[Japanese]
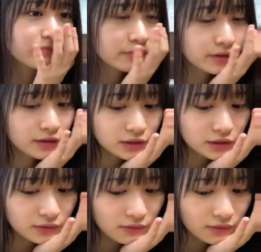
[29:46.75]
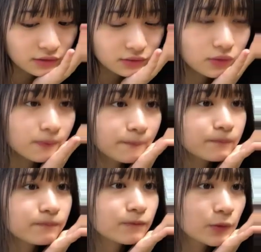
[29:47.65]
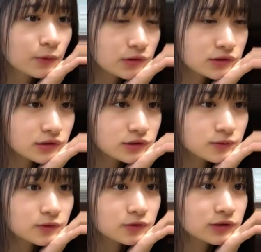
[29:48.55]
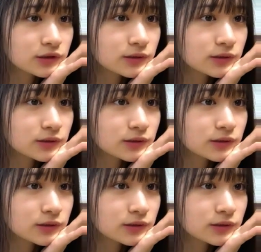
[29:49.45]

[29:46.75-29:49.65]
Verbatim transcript: 最近は割とどの季節も好き